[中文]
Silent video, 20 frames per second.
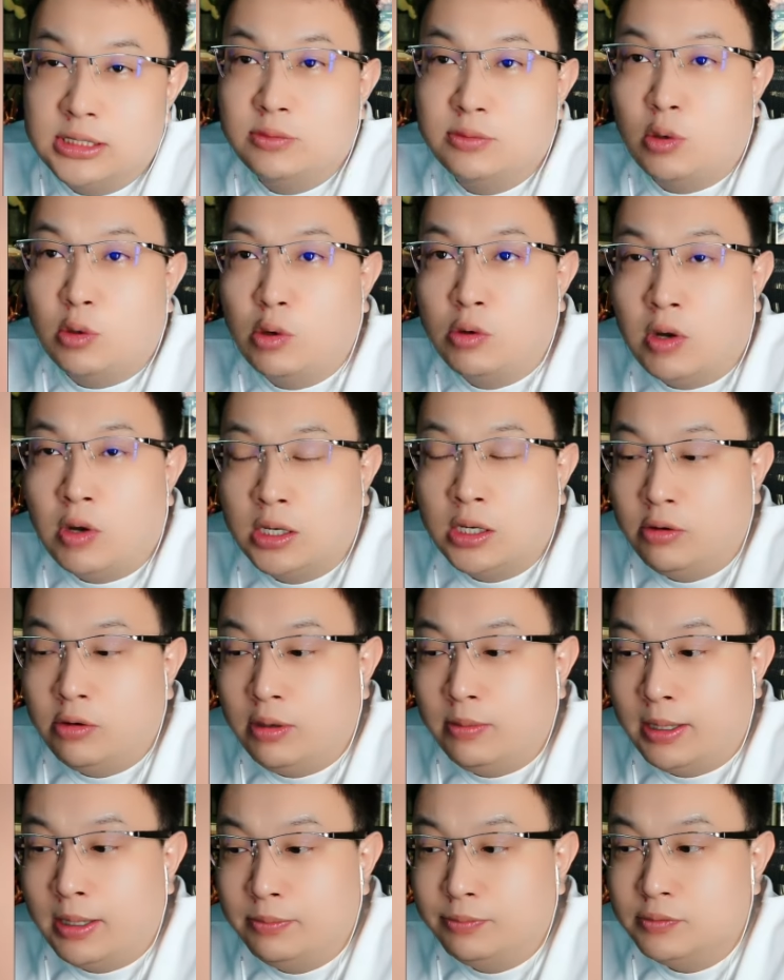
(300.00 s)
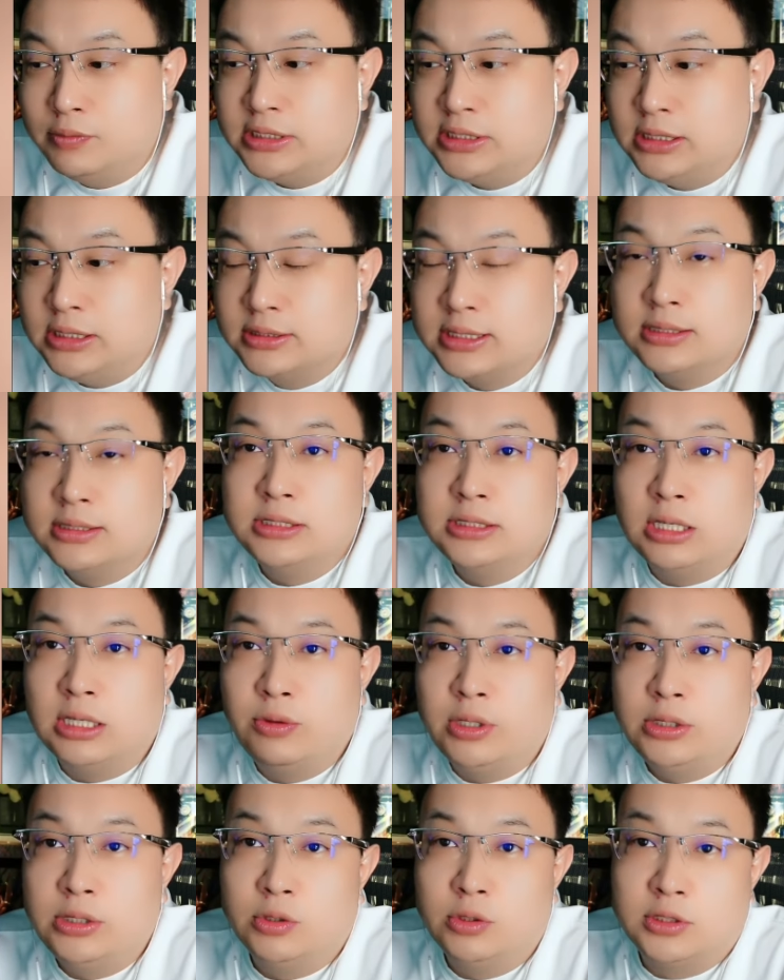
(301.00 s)
夸课外班补习三四千块钱
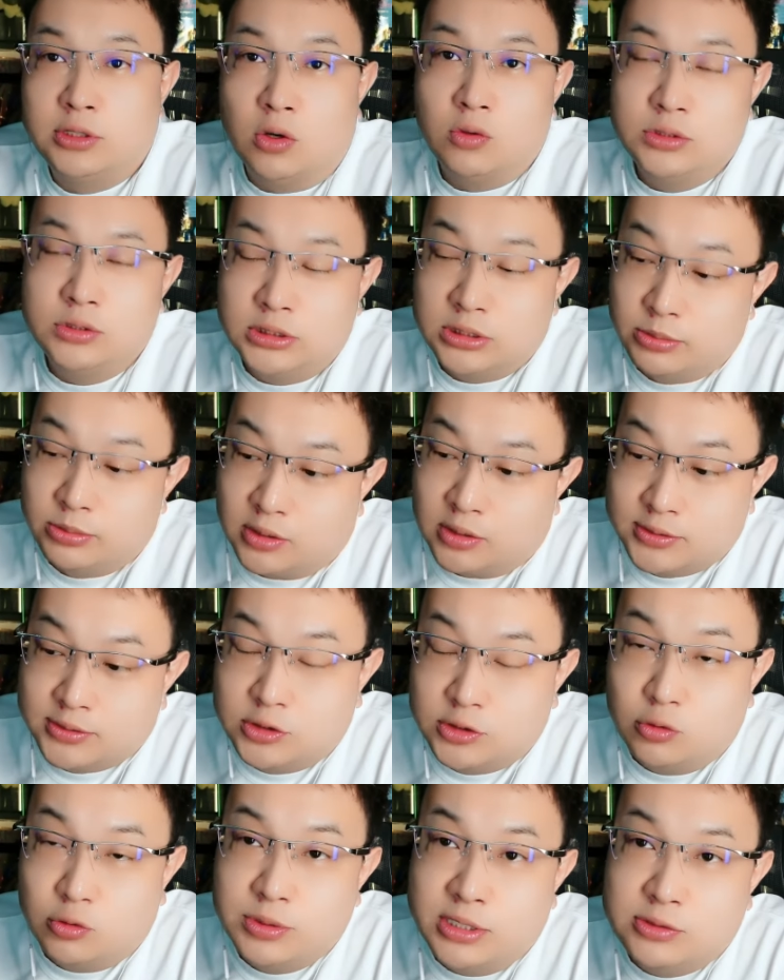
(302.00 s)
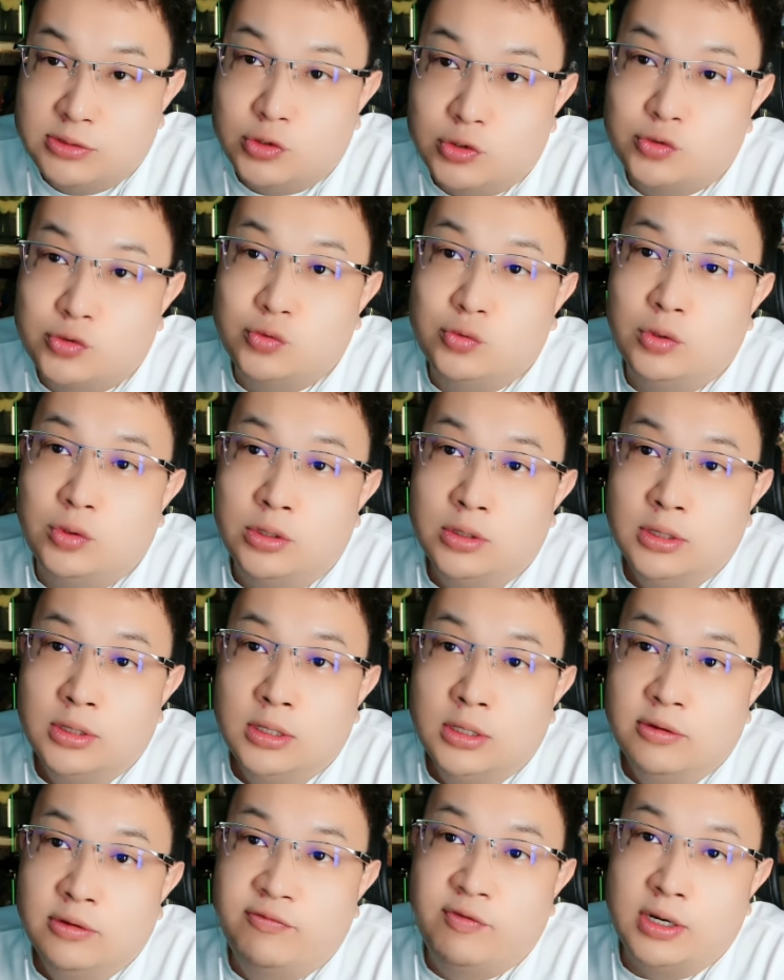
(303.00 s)
一个月，导致什么？导致周边学区
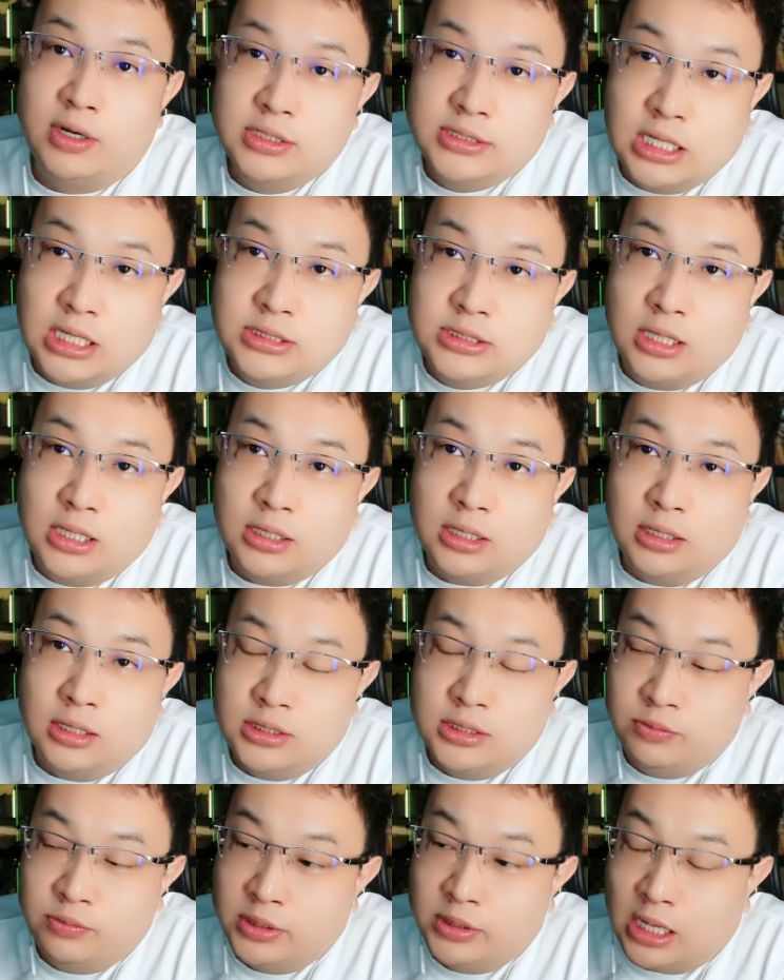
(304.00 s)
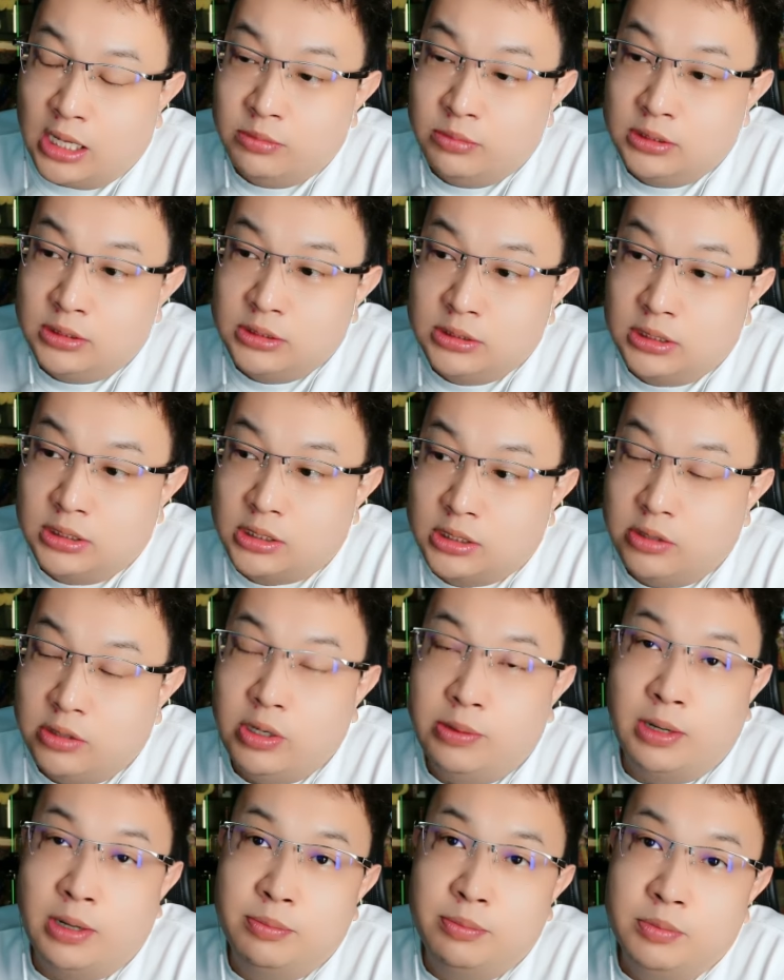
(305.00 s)
分下降了，因为他们的这个课外
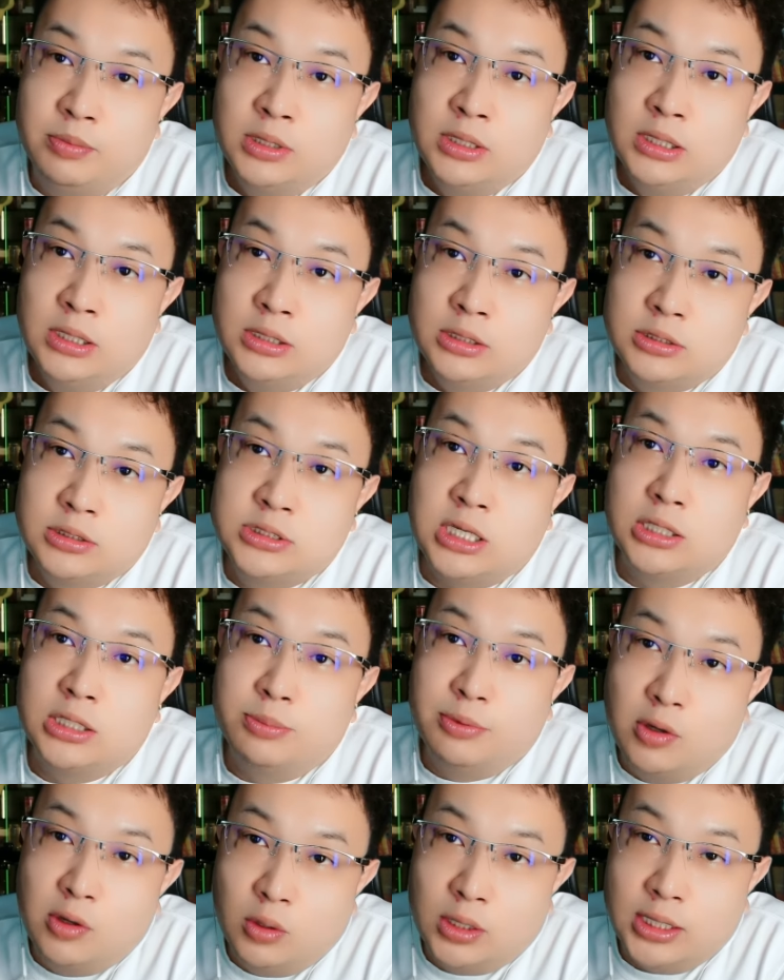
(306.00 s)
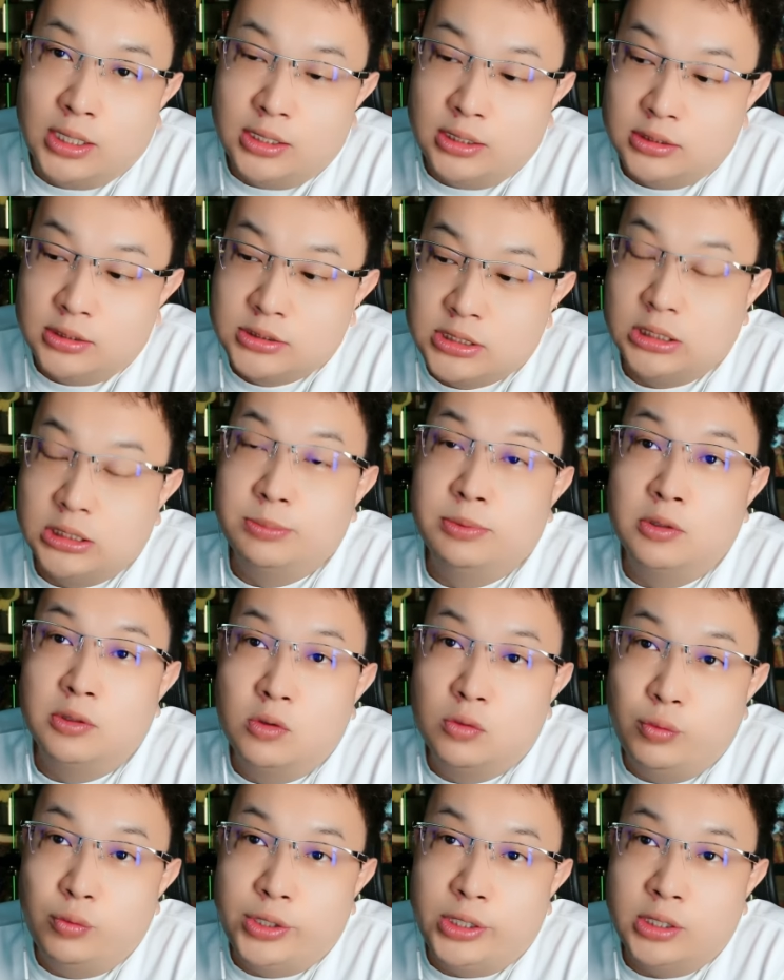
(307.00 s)
班上的不够狠，上的不够
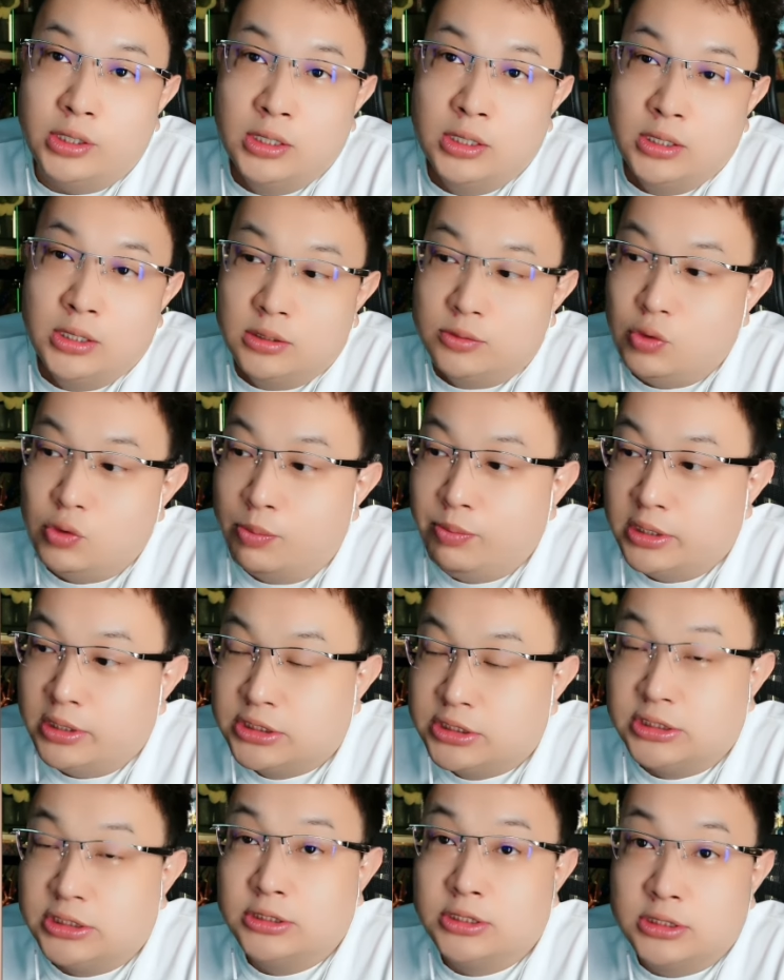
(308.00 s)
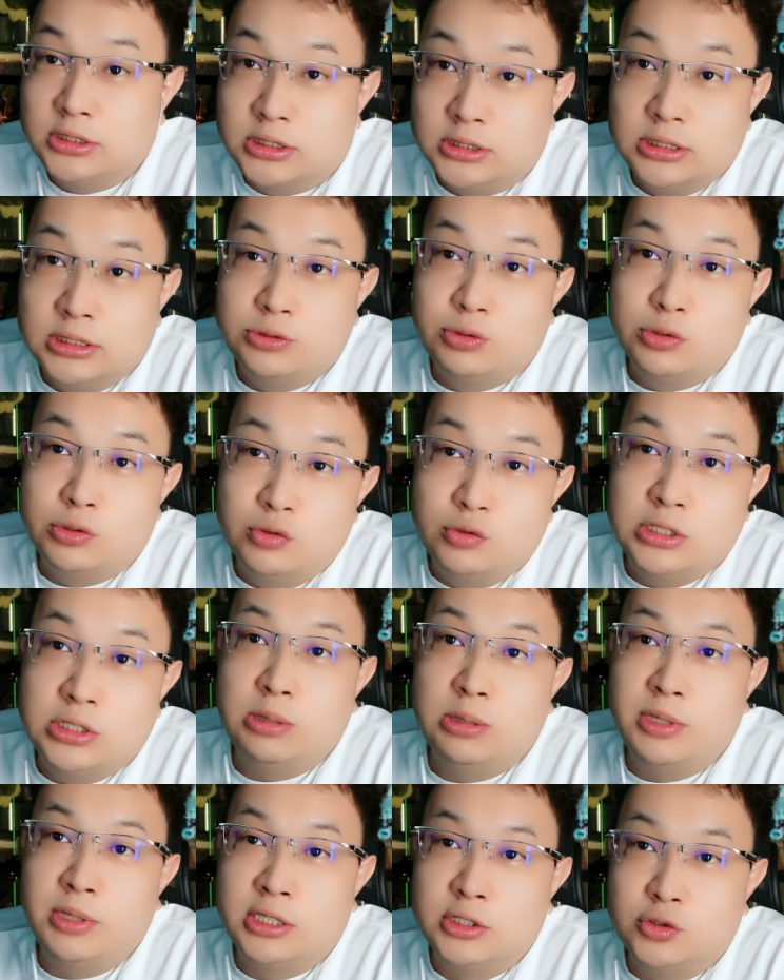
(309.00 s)
贵，原本十十十的学区，现在
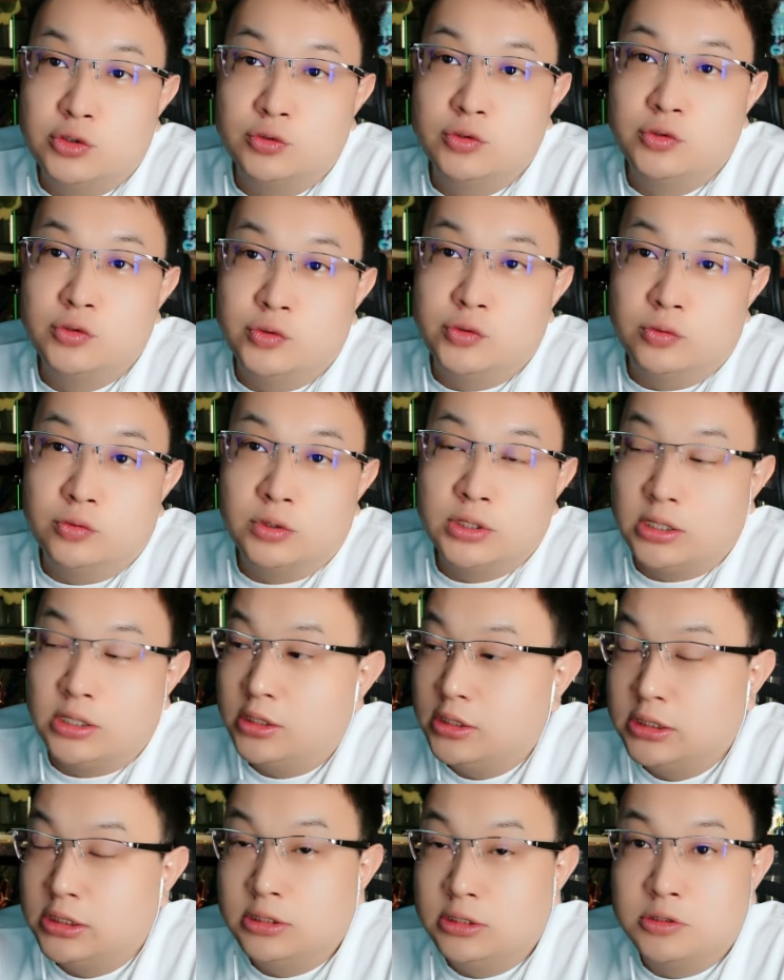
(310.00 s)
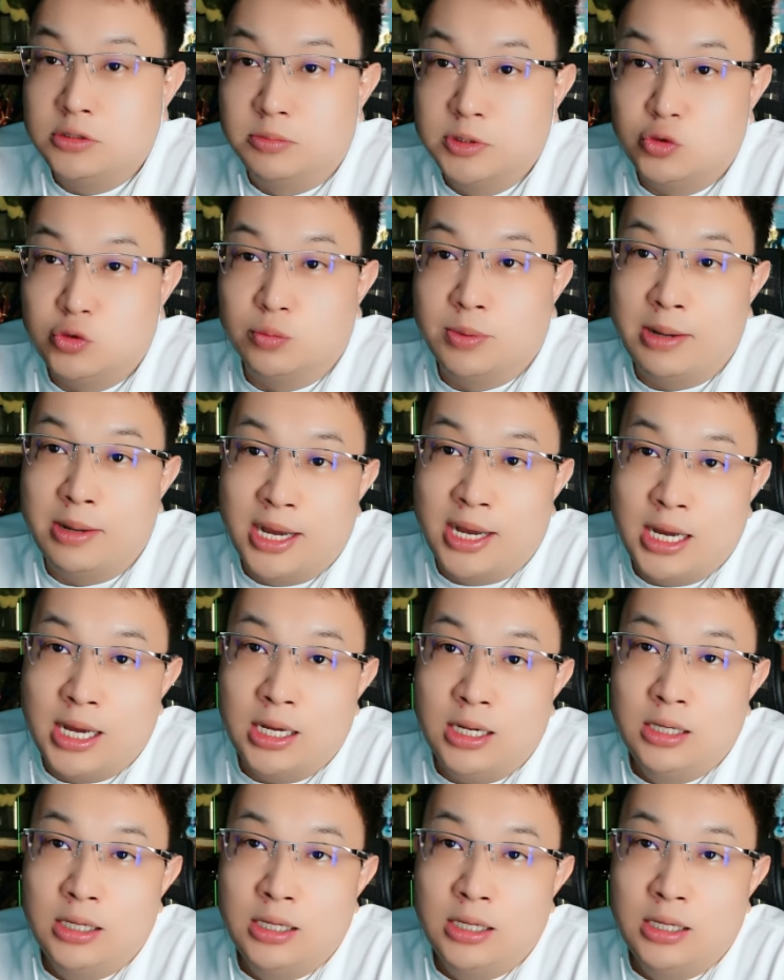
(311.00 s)
变成九九九，或者是什么九八八。